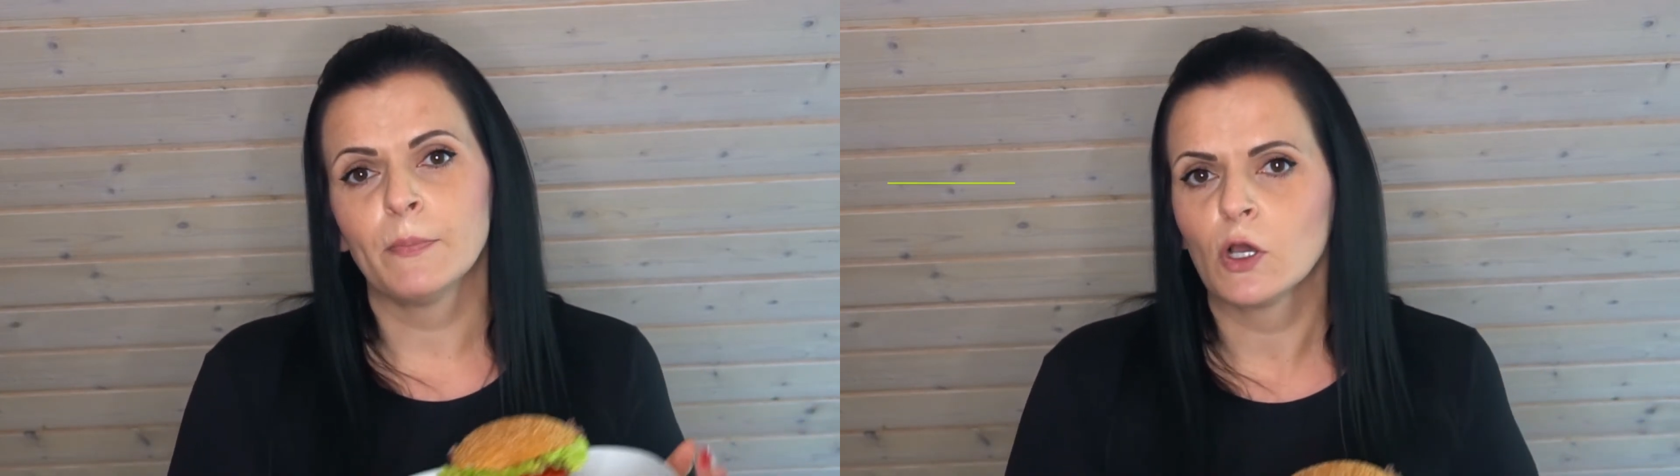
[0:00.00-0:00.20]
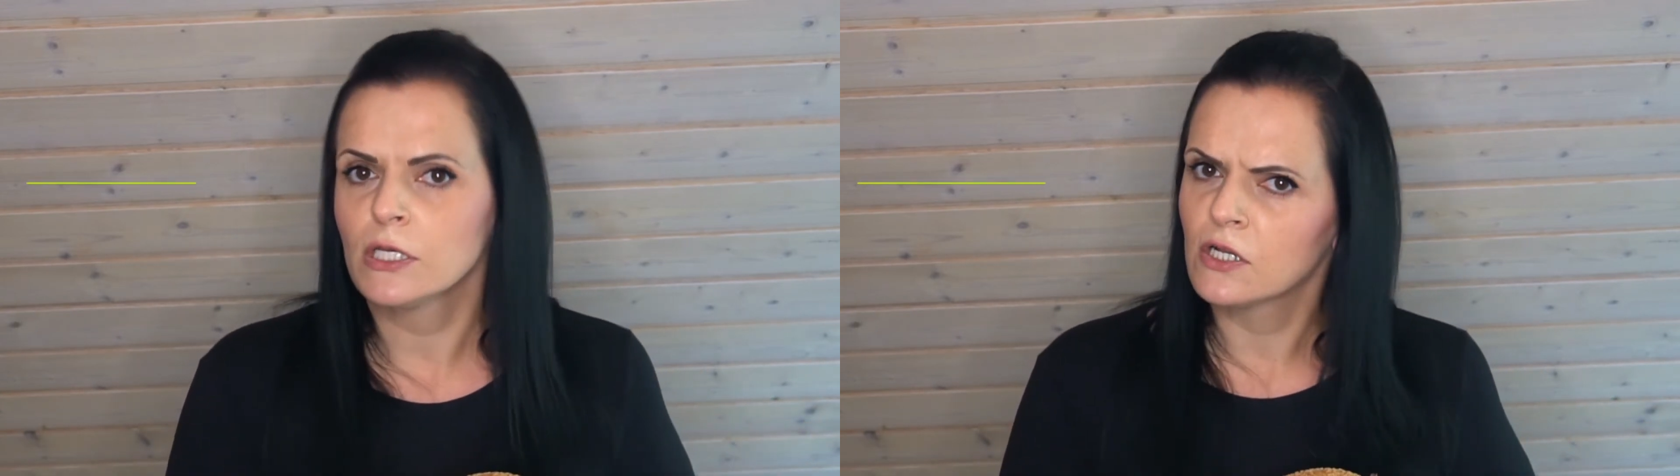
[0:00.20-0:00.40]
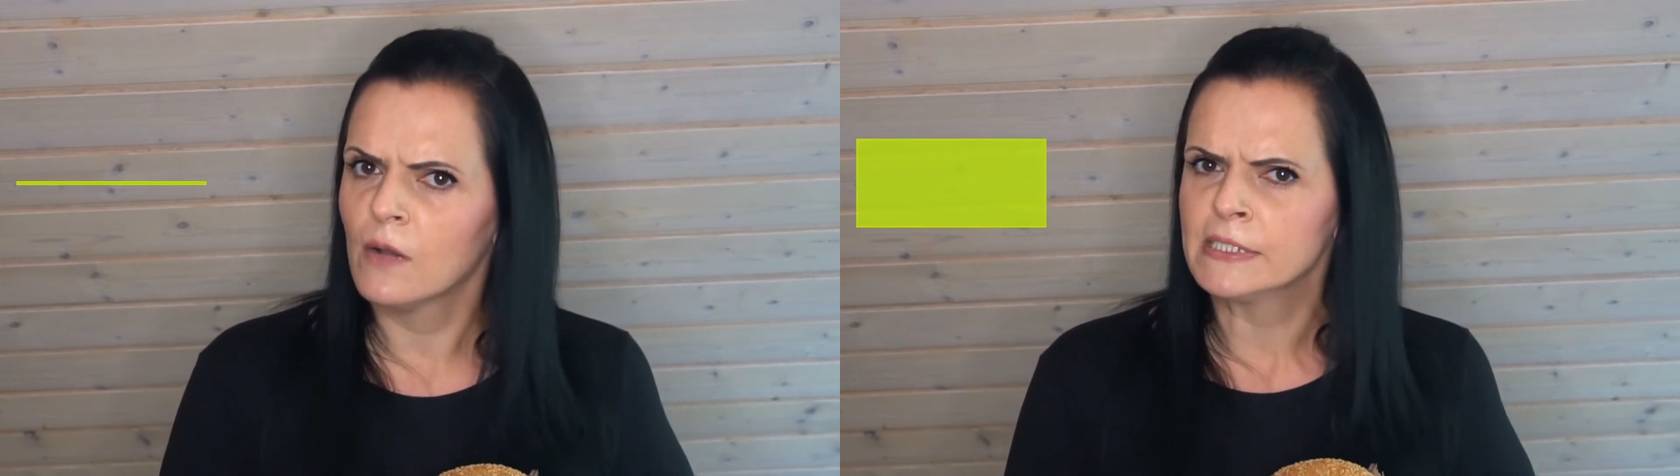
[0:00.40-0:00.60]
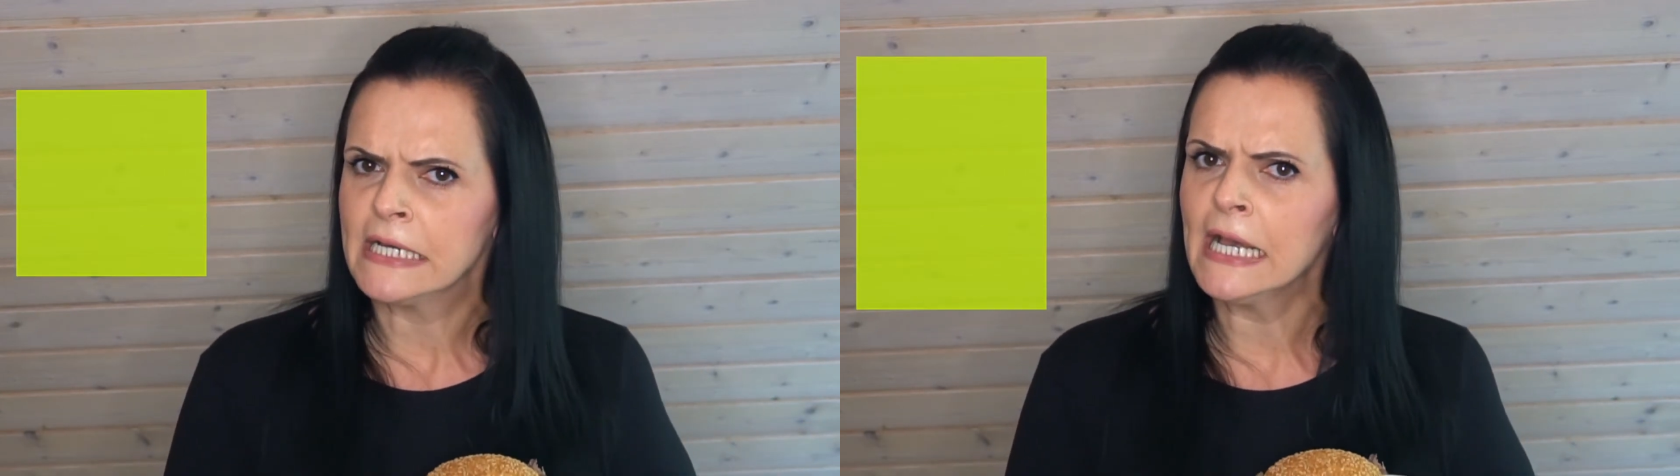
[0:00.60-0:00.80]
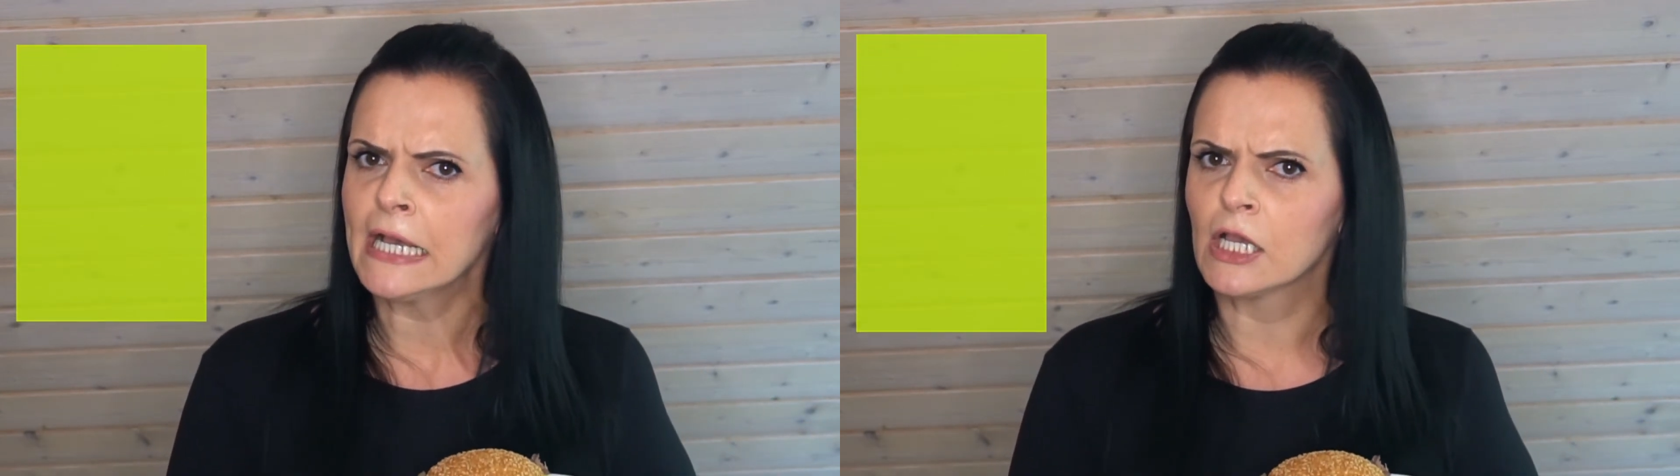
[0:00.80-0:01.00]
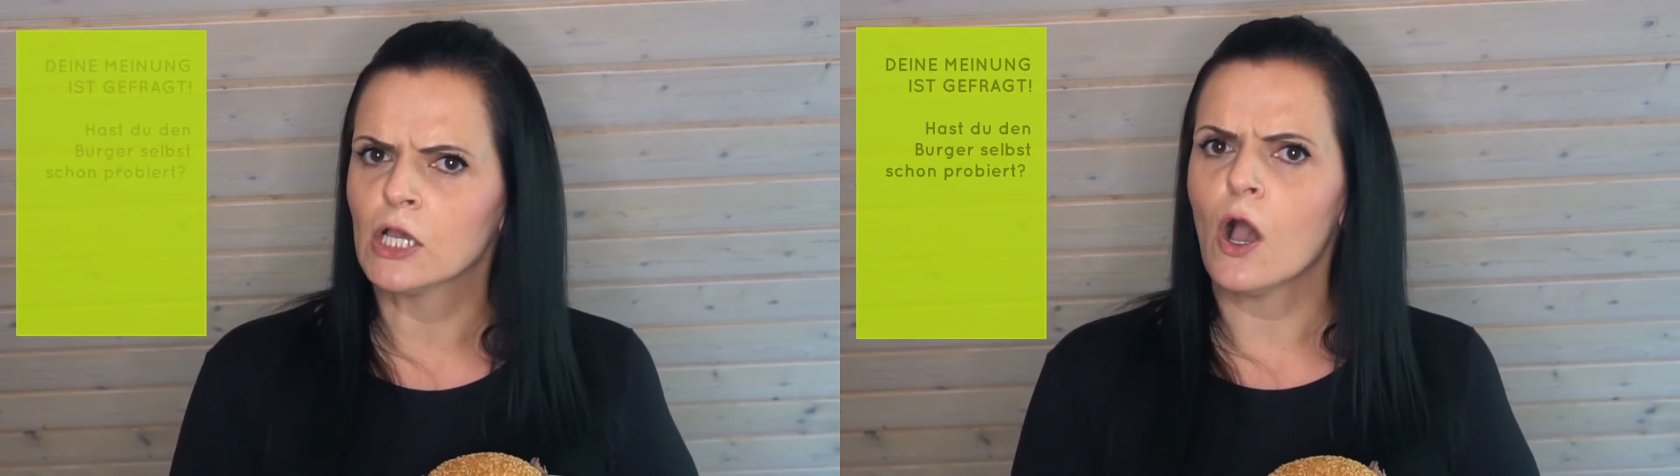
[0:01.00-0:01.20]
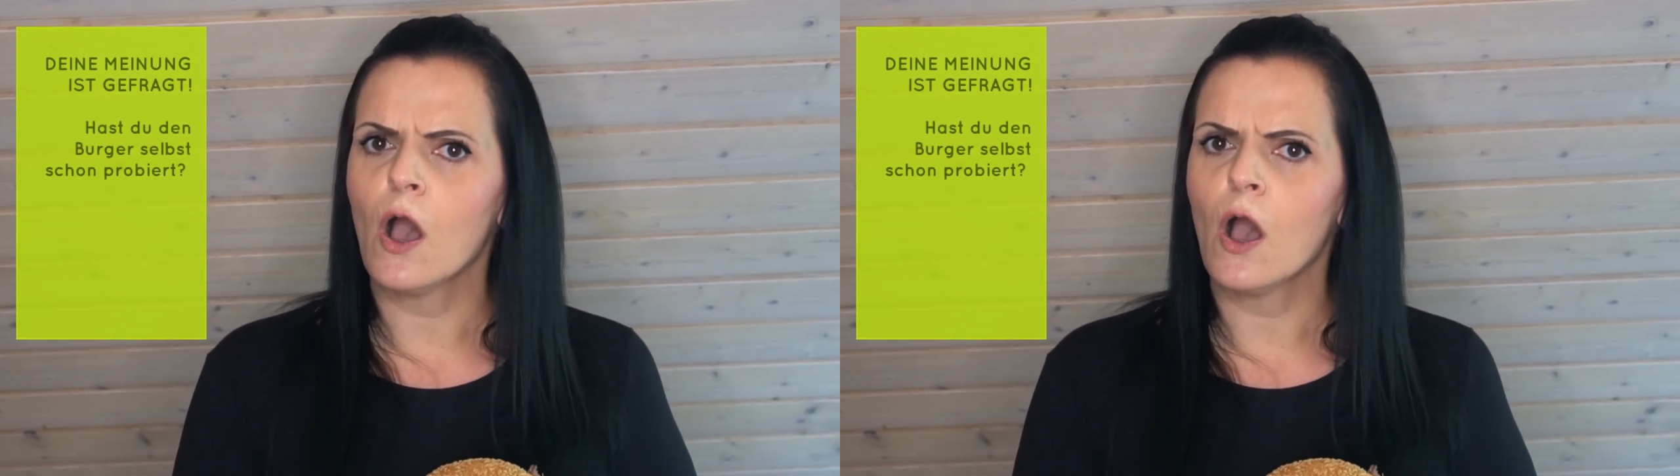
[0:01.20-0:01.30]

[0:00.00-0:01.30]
mir doch in die Kommentare,